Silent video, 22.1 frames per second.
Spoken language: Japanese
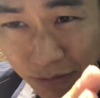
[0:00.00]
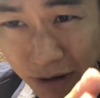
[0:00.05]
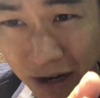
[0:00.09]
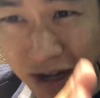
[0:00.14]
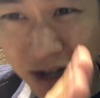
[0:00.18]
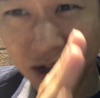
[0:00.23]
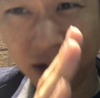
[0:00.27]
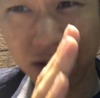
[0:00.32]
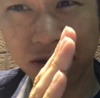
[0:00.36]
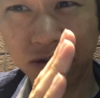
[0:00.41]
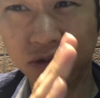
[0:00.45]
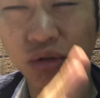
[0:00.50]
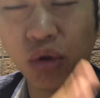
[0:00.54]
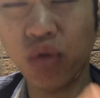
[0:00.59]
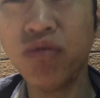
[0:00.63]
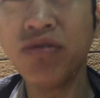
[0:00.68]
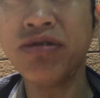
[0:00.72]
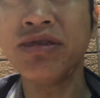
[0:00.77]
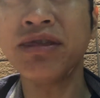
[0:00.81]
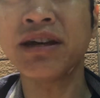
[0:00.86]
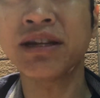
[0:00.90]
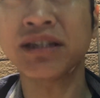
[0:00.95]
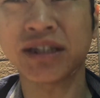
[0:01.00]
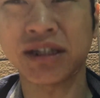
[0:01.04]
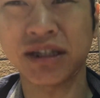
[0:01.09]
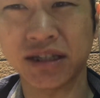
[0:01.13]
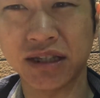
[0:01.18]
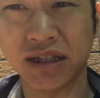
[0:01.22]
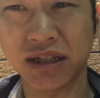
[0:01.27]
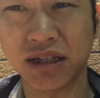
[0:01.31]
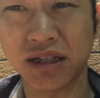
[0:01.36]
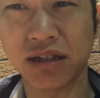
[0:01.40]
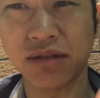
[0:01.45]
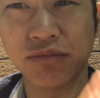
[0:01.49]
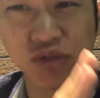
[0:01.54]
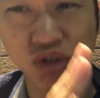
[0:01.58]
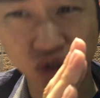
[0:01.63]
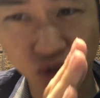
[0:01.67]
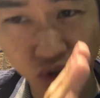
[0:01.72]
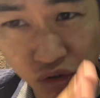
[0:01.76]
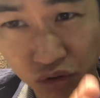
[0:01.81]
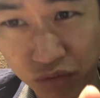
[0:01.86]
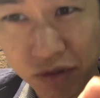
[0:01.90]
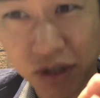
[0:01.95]
ばどんな姿勢でも
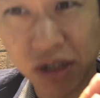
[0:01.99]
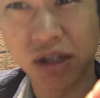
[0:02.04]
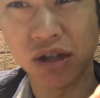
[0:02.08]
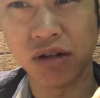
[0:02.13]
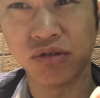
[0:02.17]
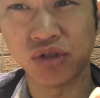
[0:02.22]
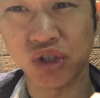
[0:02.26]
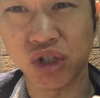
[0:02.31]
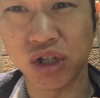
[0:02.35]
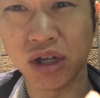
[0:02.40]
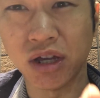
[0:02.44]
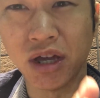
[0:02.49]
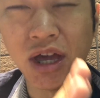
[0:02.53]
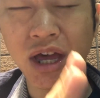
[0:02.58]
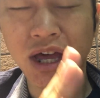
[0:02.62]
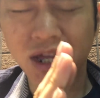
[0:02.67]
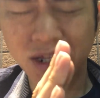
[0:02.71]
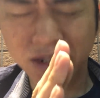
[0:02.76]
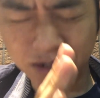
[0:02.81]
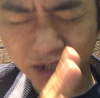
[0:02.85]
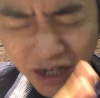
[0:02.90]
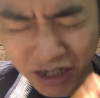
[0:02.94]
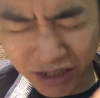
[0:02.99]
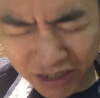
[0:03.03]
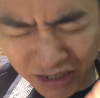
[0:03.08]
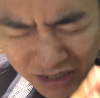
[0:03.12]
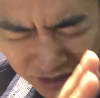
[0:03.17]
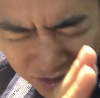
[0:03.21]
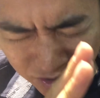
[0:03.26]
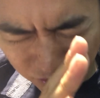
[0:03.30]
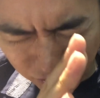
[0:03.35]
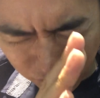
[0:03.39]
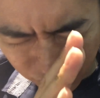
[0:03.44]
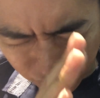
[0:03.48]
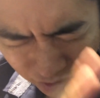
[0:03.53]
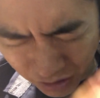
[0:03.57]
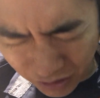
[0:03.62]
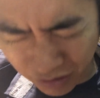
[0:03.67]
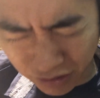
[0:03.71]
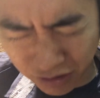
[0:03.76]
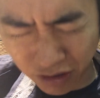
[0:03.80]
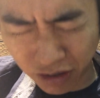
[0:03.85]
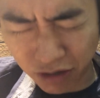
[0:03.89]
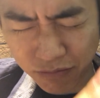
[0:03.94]
強い指引けるし正しく
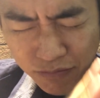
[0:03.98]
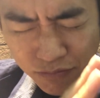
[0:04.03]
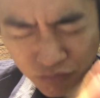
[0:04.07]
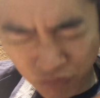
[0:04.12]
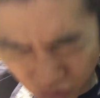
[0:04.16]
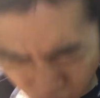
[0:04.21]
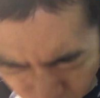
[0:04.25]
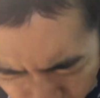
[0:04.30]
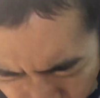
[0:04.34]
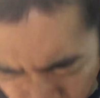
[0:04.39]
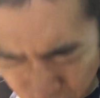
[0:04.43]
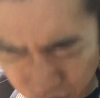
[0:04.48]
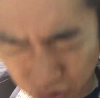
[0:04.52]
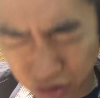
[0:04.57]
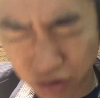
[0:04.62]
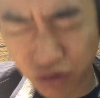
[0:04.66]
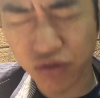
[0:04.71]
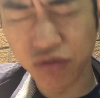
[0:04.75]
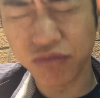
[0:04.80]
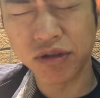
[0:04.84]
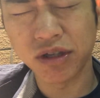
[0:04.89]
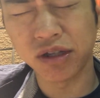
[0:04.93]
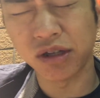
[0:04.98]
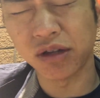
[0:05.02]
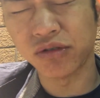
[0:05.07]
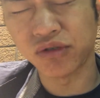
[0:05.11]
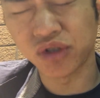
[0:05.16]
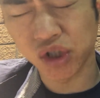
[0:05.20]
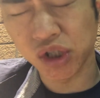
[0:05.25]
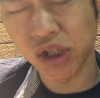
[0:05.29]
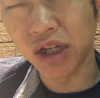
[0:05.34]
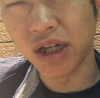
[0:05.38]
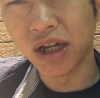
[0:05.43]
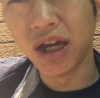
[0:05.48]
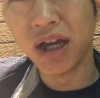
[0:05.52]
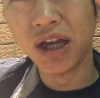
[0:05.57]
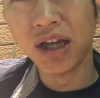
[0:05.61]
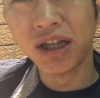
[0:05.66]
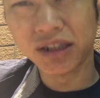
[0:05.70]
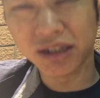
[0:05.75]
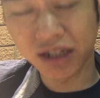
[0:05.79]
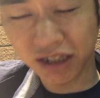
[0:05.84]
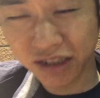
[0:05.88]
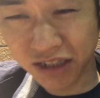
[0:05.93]
立ったらもっと強い指引けるし
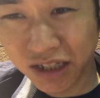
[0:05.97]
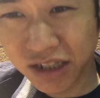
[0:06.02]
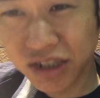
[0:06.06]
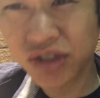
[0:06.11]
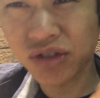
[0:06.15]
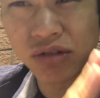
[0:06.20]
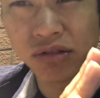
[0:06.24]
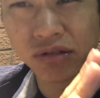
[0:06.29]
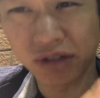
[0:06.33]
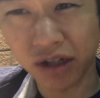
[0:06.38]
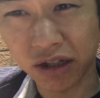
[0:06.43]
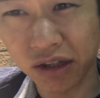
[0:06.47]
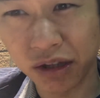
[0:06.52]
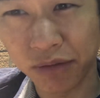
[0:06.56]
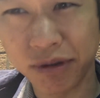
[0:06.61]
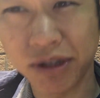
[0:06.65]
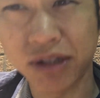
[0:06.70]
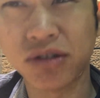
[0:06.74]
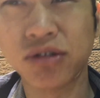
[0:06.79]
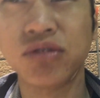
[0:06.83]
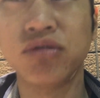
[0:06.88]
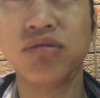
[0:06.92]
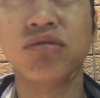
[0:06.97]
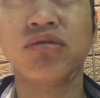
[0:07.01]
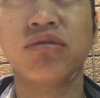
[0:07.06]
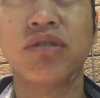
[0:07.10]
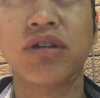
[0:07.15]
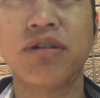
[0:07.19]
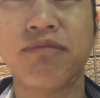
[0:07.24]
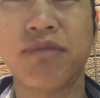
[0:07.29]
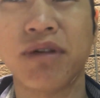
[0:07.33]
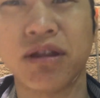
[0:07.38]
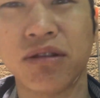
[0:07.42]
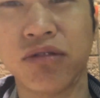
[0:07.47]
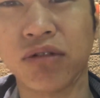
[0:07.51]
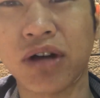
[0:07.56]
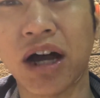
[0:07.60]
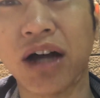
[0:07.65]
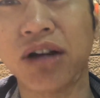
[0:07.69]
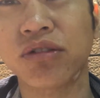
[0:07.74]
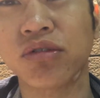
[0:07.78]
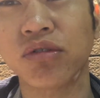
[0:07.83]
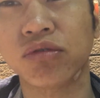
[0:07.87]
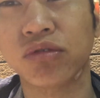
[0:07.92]
正しく立てば弓道連盟の
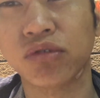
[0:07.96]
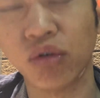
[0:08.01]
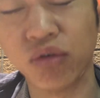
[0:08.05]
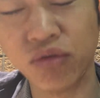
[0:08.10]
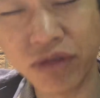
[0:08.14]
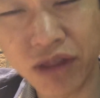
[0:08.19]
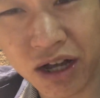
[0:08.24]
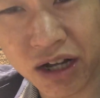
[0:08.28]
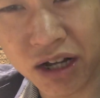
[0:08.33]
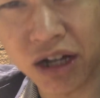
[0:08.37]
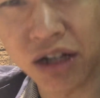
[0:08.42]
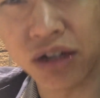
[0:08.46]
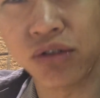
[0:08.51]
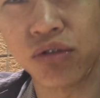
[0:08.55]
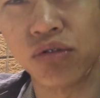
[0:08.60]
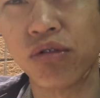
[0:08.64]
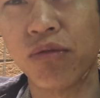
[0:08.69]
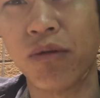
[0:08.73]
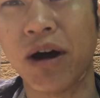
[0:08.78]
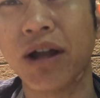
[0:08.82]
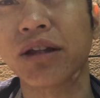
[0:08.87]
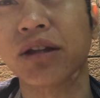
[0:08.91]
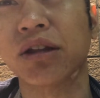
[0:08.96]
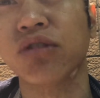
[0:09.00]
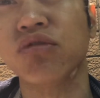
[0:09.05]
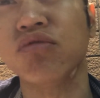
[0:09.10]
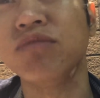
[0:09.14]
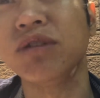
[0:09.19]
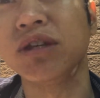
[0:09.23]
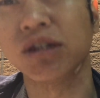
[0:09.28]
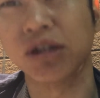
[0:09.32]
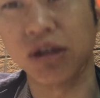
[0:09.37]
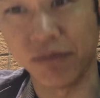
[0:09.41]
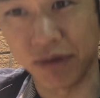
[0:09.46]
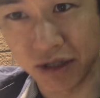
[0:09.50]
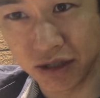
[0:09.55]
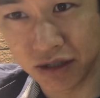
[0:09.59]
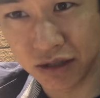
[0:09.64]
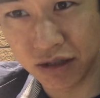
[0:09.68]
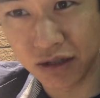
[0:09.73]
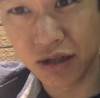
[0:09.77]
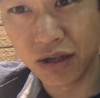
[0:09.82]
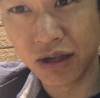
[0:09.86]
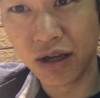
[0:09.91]
環境どんな環境でもあなたは指引けま
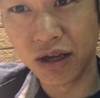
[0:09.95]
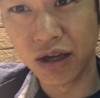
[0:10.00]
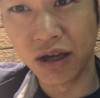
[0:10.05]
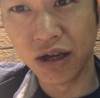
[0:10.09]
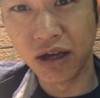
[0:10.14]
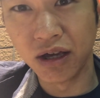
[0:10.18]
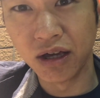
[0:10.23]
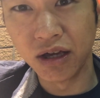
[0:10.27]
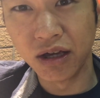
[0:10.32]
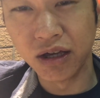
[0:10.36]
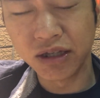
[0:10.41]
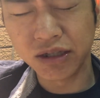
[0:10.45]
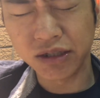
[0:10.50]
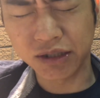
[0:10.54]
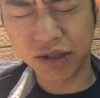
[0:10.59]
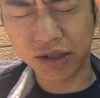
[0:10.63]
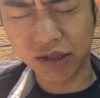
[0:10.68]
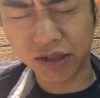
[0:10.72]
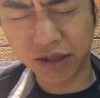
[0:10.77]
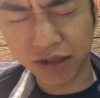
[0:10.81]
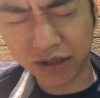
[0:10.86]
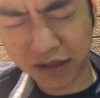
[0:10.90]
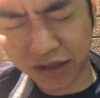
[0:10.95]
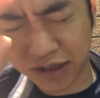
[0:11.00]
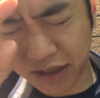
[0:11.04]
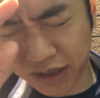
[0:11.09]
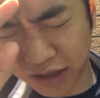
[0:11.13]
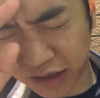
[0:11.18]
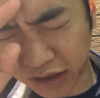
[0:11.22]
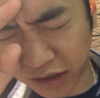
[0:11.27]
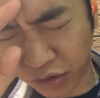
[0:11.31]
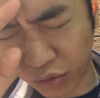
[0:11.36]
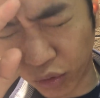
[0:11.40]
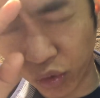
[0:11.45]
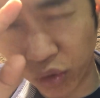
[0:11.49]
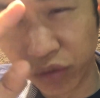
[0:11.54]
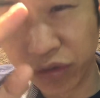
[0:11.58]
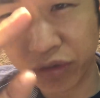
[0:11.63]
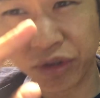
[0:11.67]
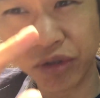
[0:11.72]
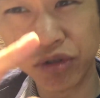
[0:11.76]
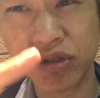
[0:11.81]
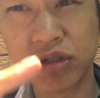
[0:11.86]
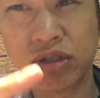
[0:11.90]
す姿勢って
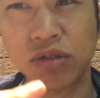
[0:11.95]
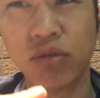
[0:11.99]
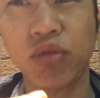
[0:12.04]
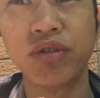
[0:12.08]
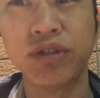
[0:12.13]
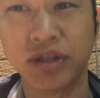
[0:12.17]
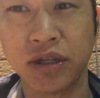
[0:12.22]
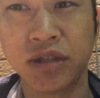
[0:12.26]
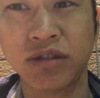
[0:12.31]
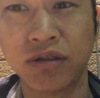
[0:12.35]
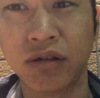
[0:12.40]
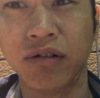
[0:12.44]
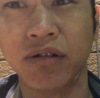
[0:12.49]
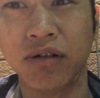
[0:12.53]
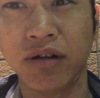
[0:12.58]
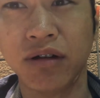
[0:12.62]
本当にすごいんですよ